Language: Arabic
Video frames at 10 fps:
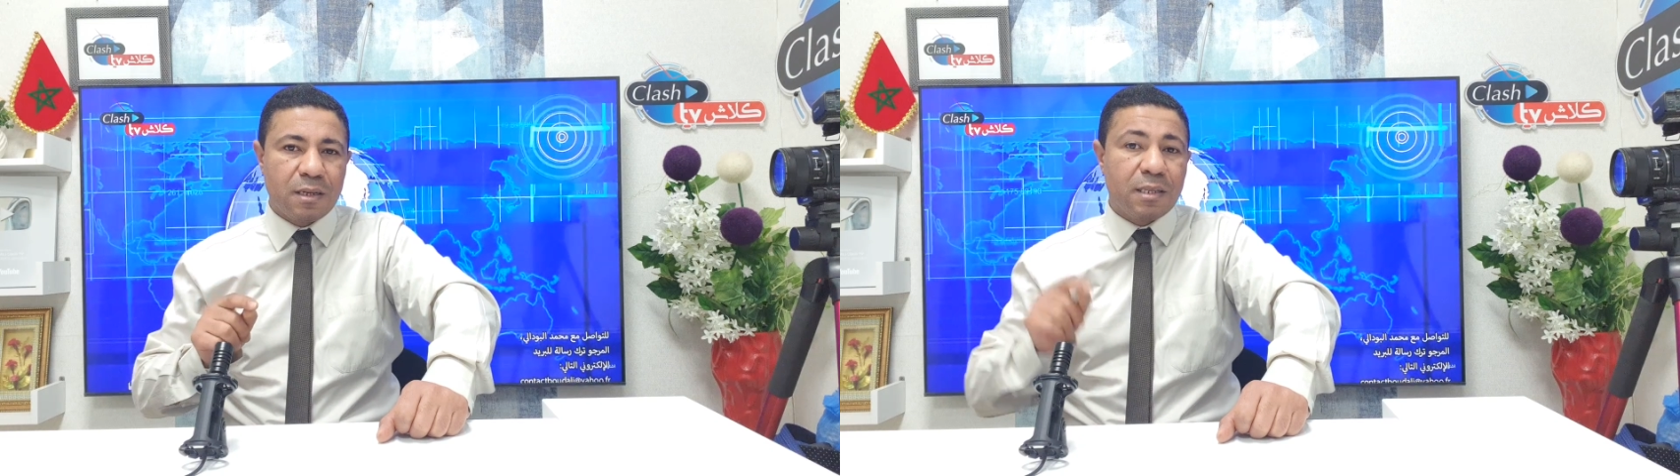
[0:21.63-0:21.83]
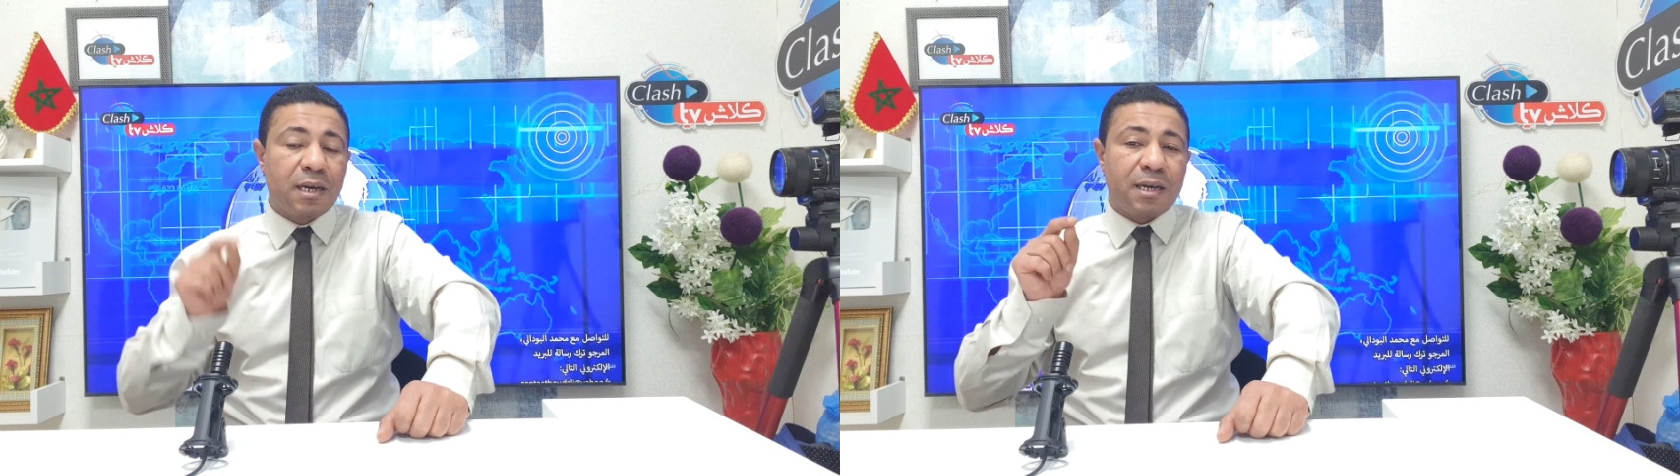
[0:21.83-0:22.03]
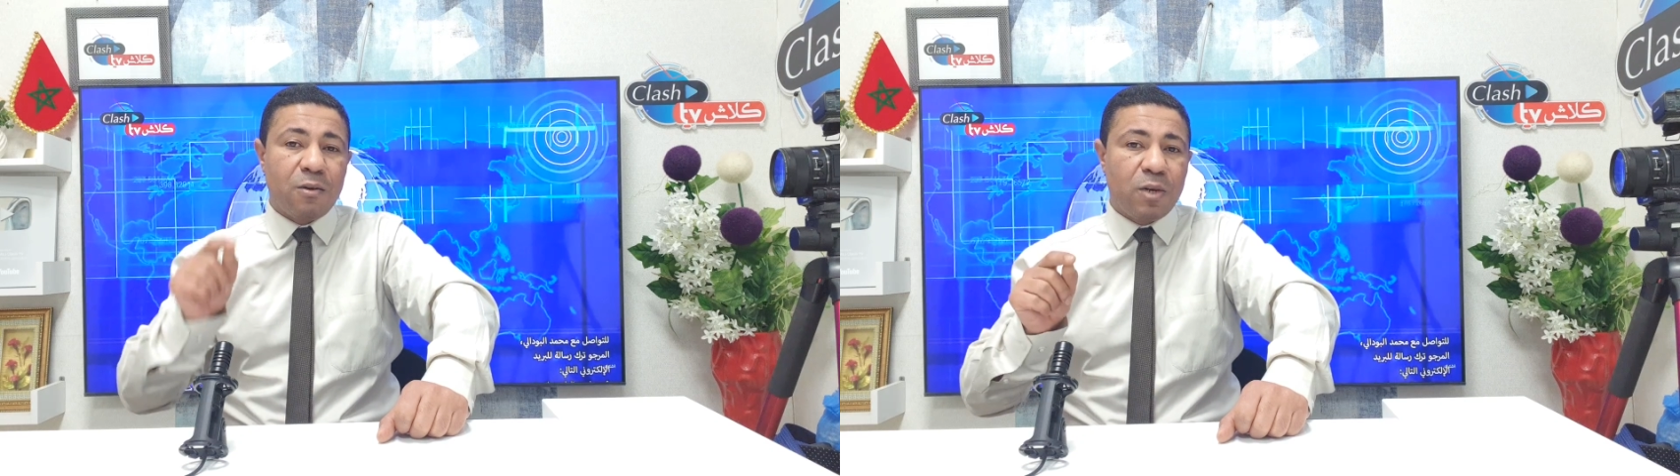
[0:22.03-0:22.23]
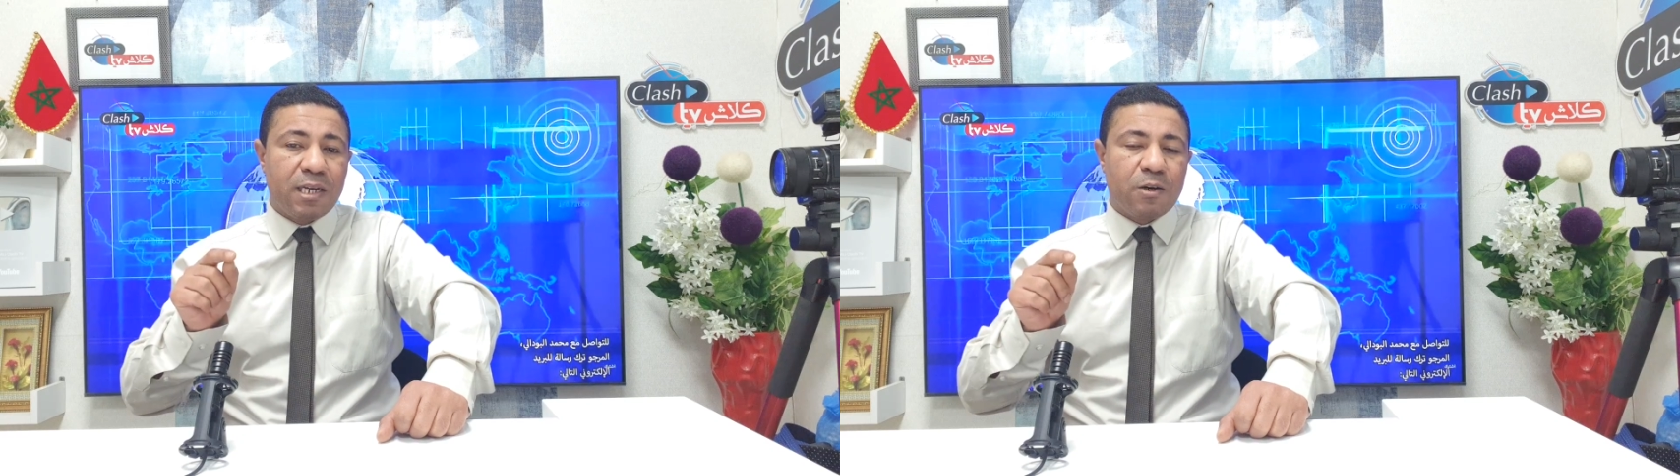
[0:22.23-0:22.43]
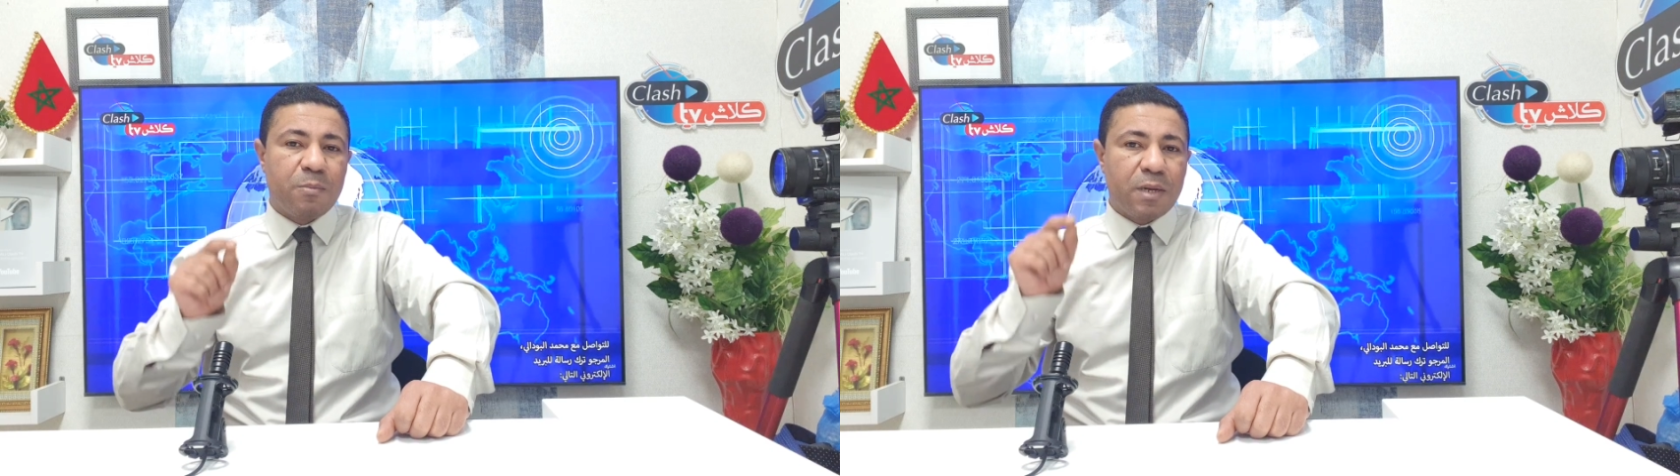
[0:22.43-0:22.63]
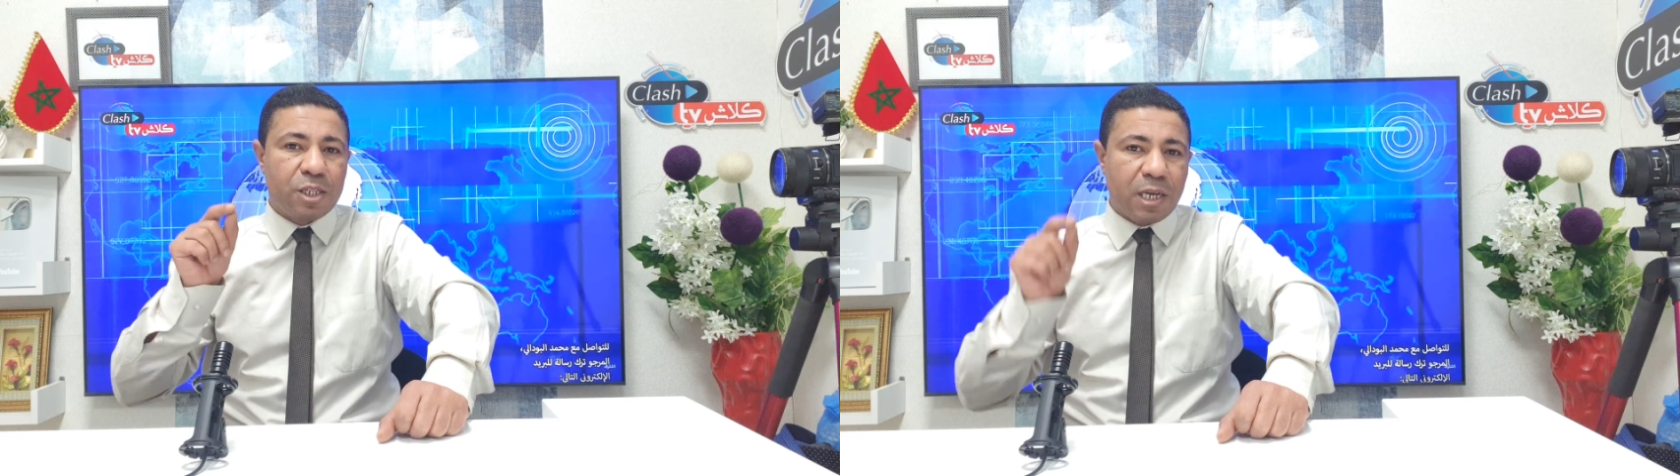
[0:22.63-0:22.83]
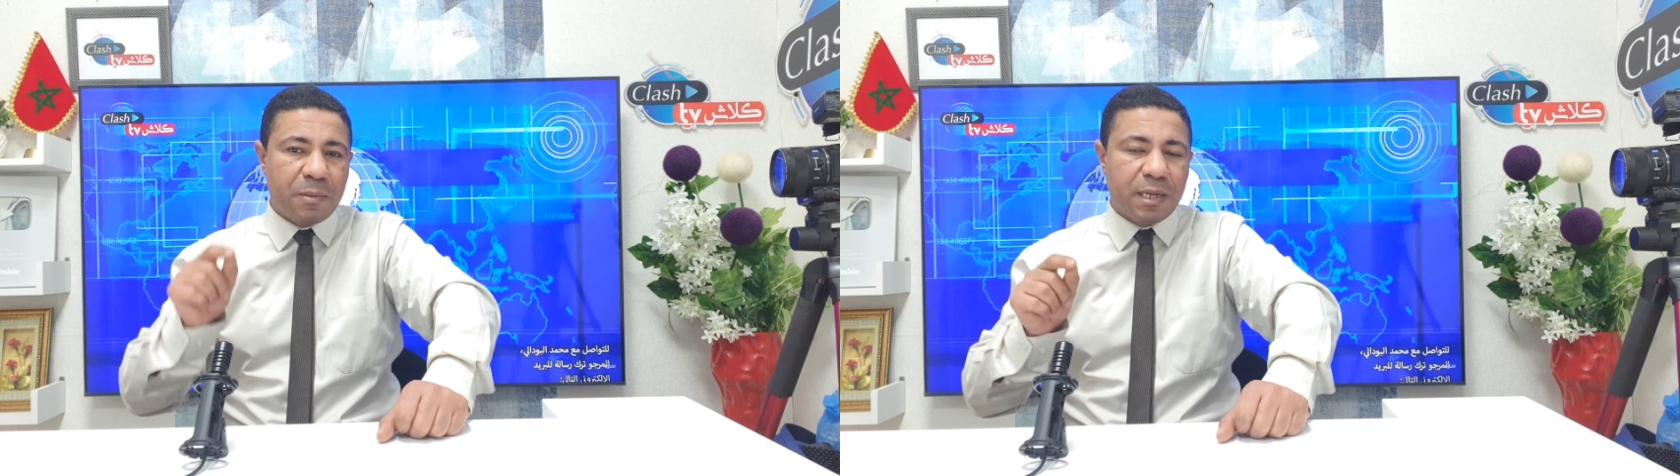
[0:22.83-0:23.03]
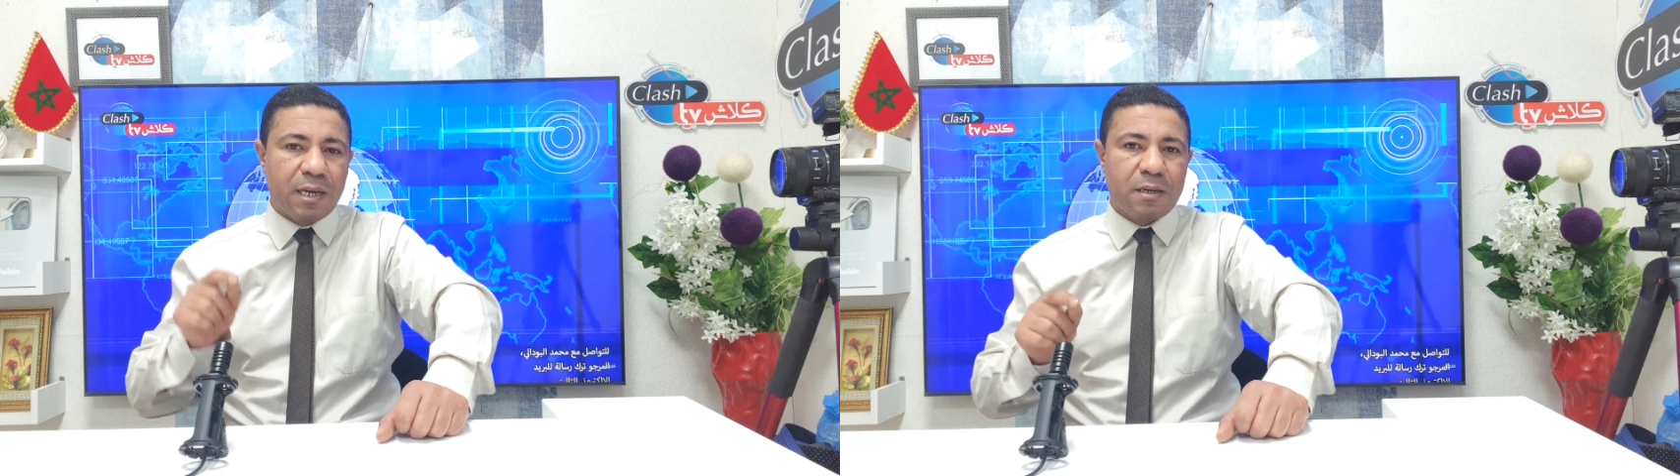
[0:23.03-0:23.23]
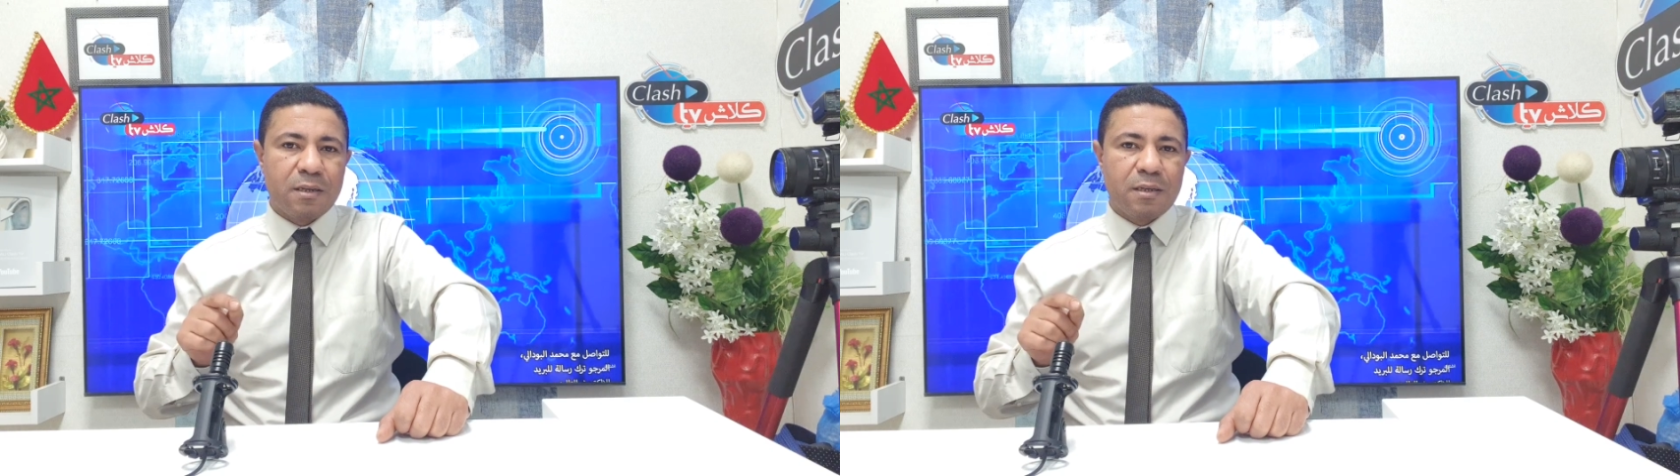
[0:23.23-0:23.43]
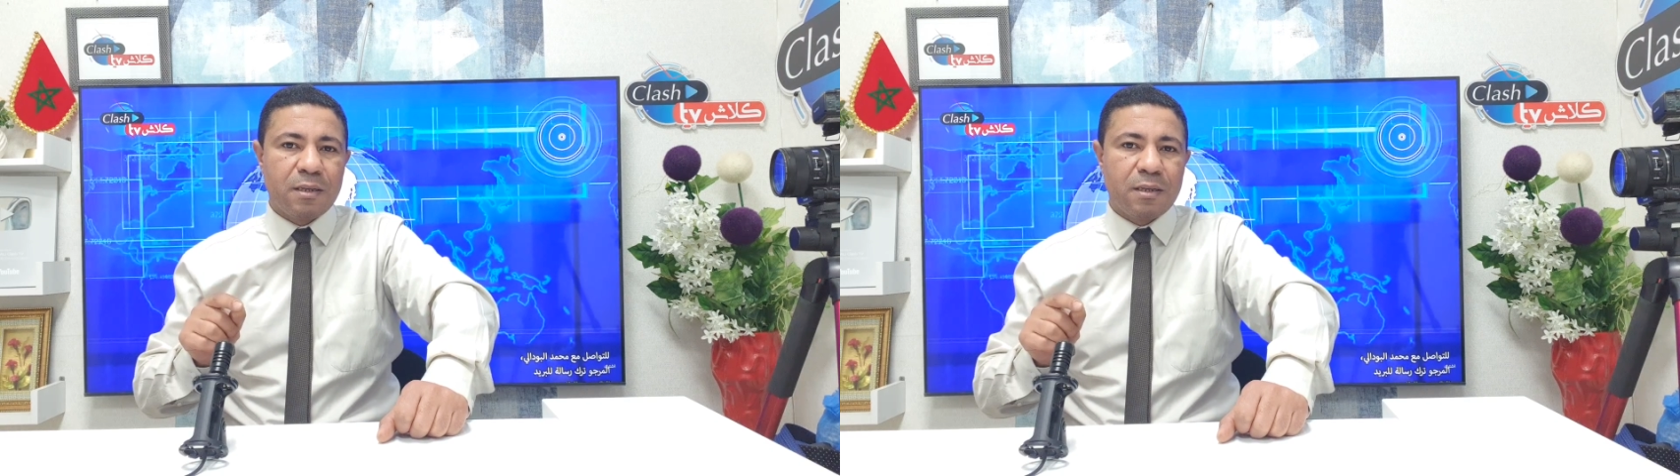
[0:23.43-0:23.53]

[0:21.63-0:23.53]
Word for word: يدخلوا عليكم جميعا